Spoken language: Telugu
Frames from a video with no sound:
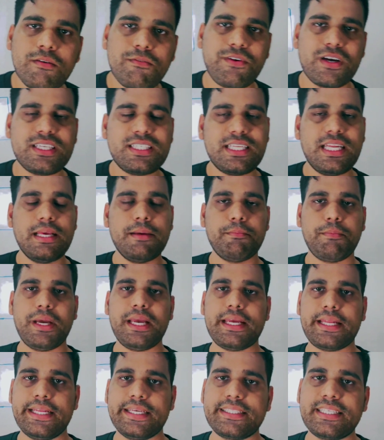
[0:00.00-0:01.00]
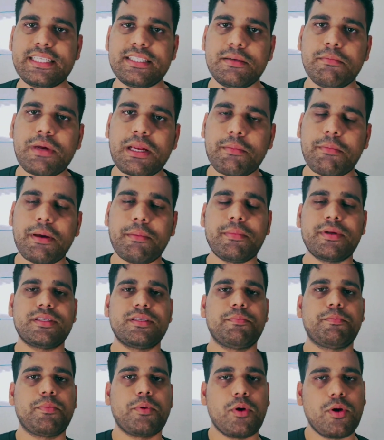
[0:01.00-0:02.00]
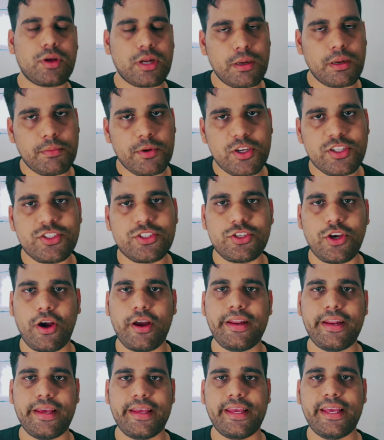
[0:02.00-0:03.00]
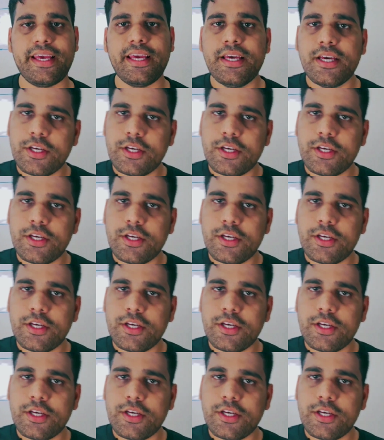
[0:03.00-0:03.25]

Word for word: ఫస్ట్ లింక్ పై క్లిక్ చేసి మన మెంబర్షిప్ ప్రోగ్రాంలో జాయిన్ అయ్యి